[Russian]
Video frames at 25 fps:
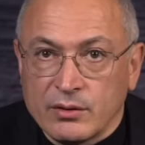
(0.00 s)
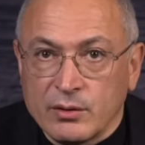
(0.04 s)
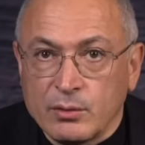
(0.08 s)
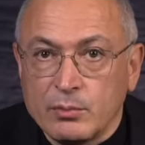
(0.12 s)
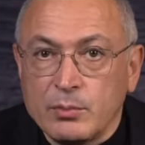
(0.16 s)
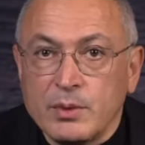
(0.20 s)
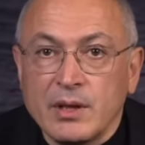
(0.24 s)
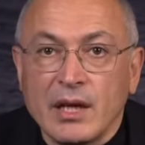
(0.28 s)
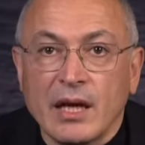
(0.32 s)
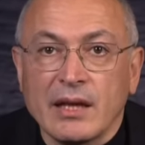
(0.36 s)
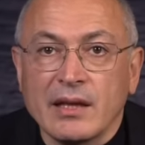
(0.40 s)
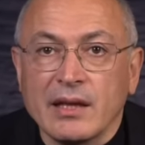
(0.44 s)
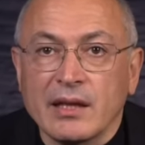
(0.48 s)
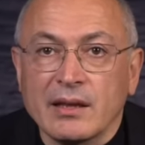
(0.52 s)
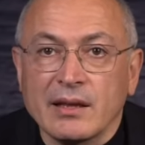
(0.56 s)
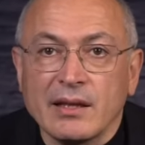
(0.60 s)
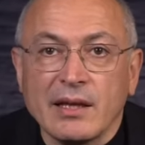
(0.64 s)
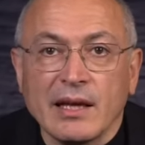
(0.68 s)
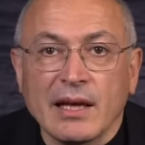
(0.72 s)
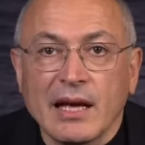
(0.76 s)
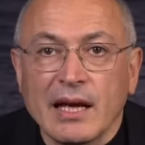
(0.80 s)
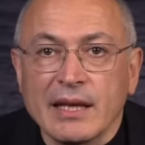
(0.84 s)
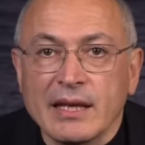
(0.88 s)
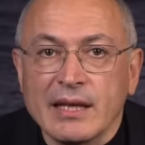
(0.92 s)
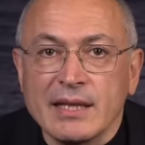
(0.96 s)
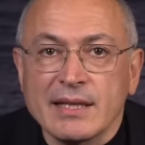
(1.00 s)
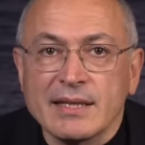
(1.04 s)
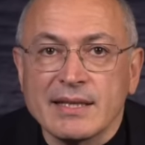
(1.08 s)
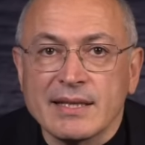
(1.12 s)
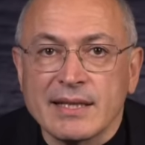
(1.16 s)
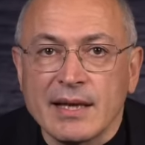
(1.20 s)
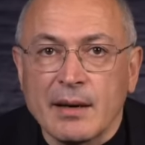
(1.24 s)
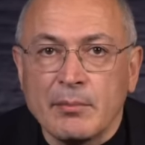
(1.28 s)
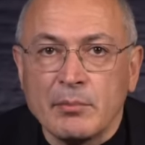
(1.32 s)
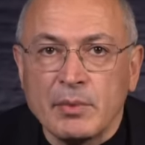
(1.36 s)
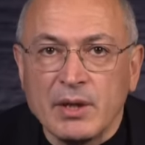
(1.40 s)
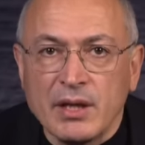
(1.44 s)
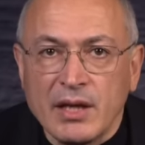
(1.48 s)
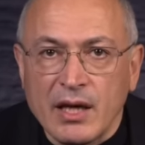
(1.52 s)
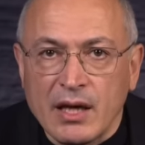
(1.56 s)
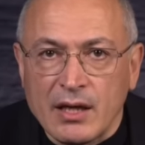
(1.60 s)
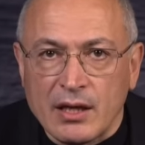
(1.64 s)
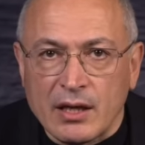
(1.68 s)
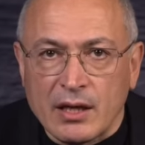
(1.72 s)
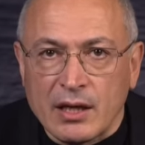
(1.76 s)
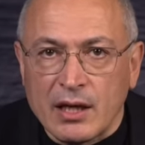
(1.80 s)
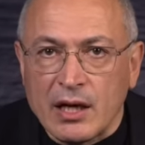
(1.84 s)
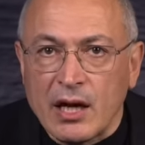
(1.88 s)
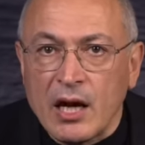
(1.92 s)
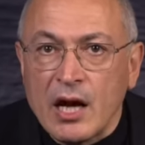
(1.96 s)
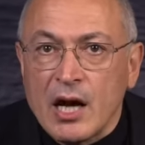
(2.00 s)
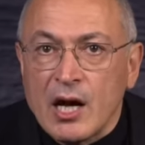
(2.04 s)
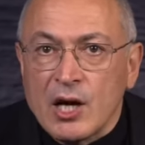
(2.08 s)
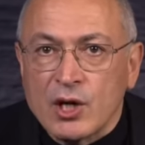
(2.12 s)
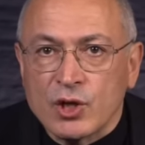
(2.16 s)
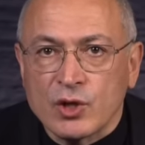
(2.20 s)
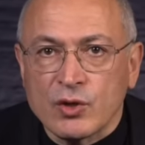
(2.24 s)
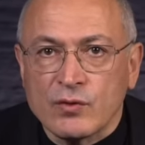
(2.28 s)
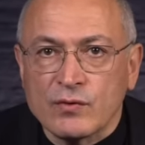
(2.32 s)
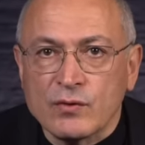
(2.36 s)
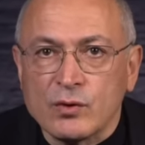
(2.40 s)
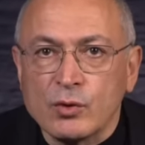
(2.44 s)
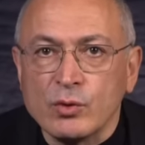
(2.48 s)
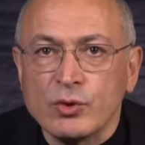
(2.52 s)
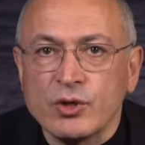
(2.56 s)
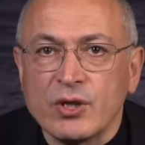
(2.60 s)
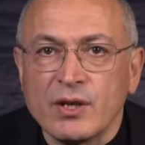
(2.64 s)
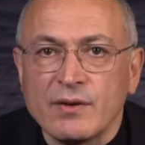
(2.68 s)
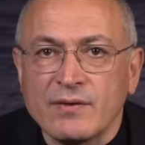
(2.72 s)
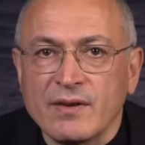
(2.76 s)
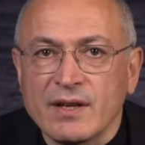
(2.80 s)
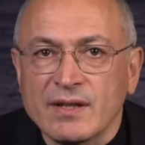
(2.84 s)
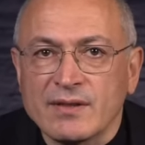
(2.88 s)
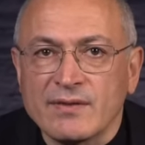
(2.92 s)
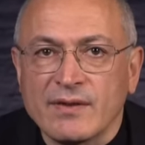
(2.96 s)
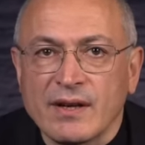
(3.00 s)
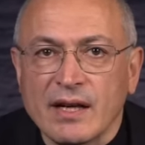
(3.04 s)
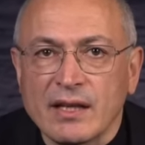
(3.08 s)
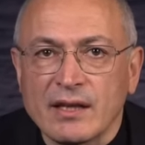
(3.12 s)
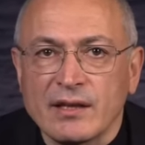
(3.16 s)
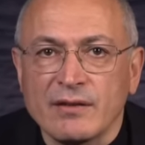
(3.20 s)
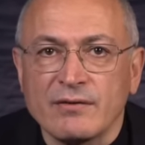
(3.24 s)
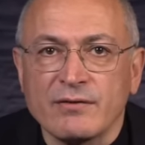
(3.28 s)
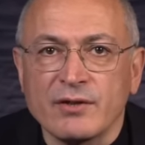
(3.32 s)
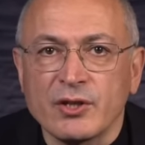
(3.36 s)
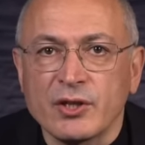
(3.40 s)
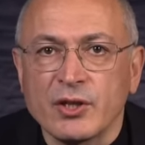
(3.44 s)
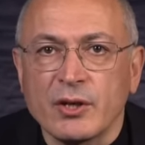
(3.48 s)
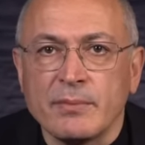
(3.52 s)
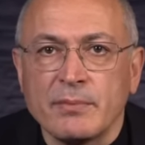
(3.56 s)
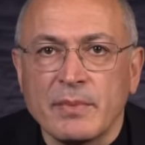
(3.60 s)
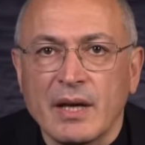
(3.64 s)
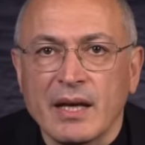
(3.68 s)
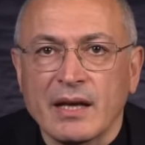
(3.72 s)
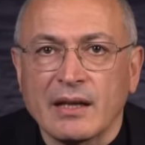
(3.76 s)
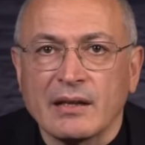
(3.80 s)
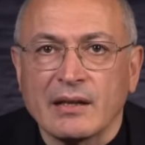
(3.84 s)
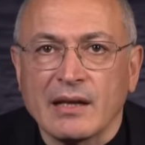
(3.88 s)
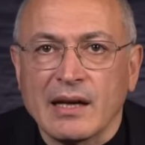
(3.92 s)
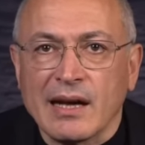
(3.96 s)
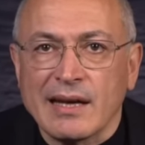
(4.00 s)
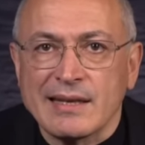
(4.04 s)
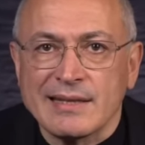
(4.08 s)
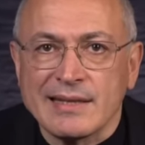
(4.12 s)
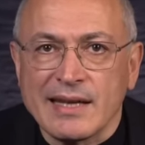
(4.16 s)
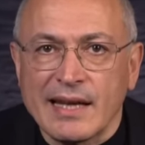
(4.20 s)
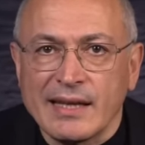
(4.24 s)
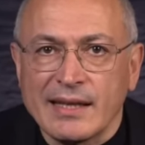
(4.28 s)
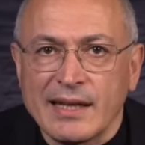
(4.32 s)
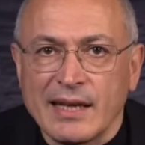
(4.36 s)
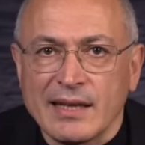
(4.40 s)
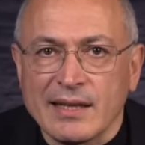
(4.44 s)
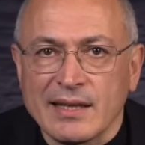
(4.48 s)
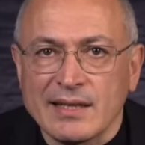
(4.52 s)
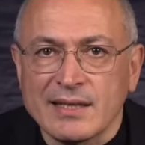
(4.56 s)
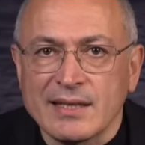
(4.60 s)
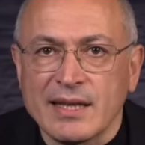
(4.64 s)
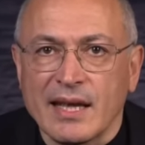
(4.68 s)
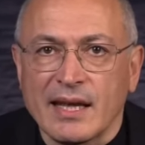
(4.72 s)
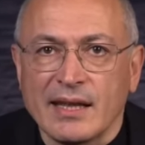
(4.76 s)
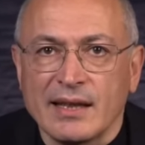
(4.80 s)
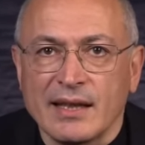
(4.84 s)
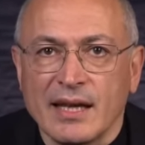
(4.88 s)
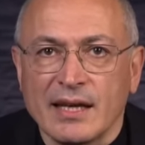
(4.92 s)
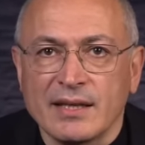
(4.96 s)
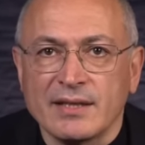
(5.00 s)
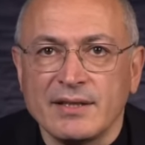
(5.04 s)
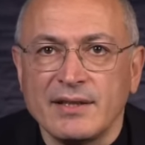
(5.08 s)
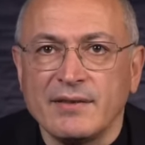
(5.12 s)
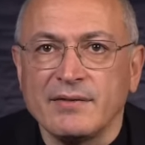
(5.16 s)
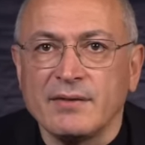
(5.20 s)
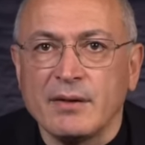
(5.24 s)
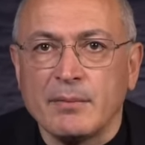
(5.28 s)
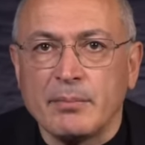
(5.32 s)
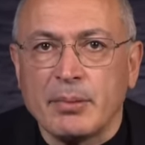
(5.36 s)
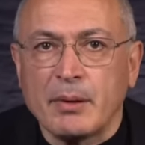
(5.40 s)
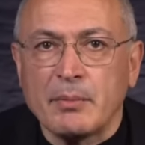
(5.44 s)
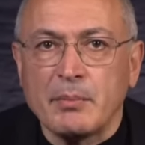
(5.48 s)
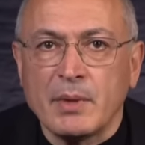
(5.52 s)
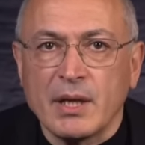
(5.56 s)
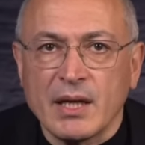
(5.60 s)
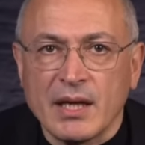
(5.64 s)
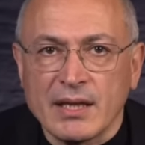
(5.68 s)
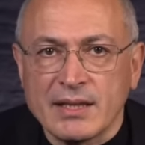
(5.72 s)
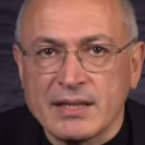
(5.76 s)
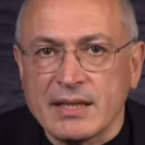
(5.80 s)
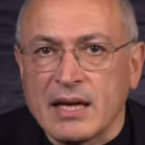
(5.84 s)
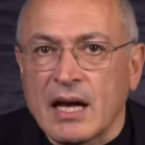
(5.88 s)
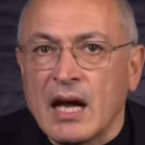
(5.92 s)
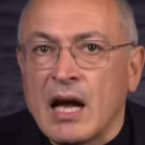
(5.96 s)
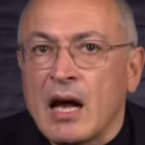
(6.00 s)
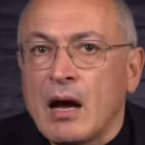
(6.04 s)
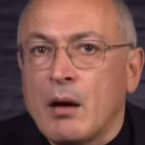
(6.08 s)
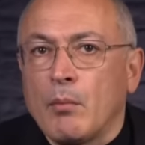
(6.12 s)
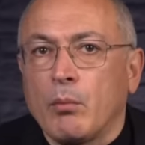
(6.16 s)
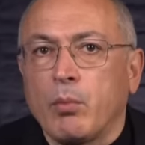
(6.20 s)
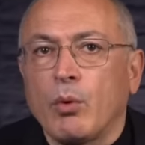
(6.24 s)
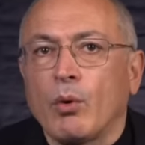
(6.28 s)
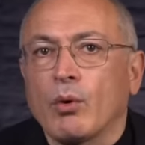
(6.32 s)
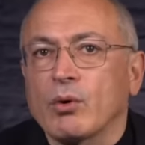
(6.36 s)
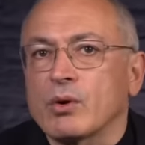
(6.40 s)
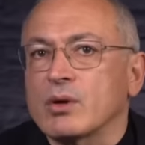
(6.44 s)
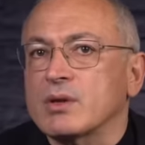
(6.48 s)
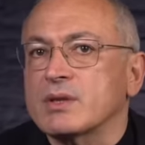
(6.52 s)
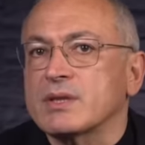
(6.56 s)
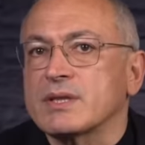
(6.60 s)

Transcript: Но у меня нет никаких сомнений, что в случае возврата высшей меры наказания она станет активно применяться по